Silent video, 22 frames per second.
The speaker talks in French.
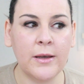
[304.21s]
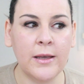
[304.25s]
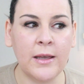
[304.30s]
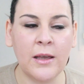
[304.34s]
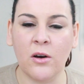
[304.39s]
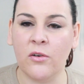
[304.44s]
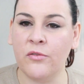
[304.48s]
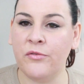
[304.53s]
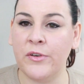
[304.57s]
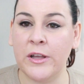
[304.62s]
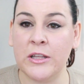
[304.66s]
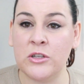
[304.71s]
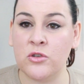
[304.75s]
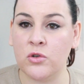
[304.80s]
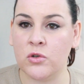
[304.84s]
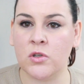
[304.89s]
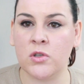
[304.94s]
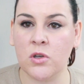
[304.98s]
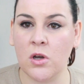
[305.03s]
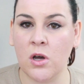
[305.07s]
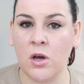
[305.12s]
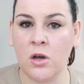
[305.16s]
Et en fait, je
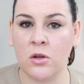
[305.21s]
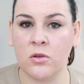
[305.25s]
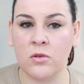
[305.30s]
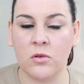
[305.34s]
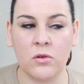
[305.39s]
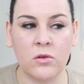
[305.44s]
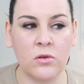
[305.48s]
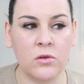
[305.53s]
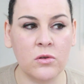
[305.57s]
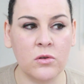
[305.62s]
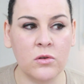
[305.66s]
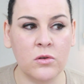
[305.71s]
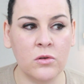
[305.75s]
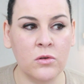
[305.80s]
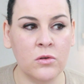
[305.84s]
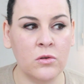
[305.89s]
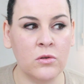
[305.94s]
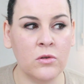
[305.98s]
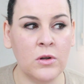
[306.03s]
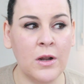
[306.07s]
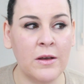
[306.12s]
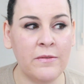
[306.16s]
sors
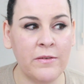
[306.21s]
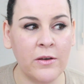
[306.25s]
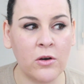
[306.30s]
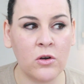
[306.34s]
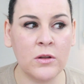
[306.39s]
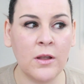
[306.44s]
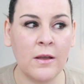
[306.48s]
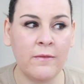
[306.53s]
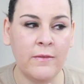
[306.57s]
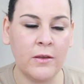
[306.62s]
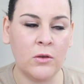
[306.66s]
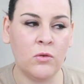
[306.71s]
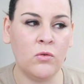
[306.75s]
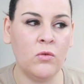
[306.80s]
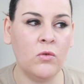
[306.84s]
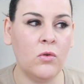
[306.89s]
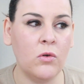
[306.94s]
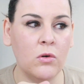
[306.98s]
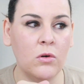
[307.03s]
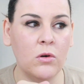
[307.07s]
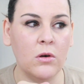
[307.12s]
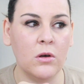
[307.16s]
de, de la véranda avec
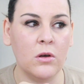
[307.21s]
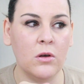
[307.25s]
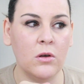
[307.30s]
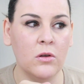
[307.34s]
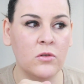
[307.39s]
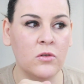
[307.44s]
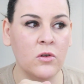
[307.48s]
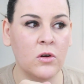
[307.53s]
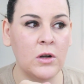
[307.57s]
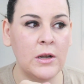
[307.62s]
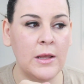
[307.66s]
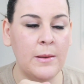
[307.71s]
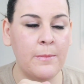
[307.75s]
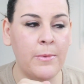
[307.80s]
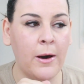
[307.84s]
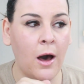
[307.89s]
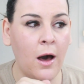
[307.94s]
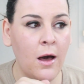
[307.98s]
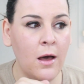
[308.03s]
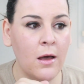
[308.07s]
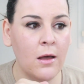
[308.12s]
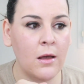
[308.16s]
Hugo dans les
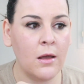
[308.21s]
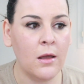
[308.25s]
bras.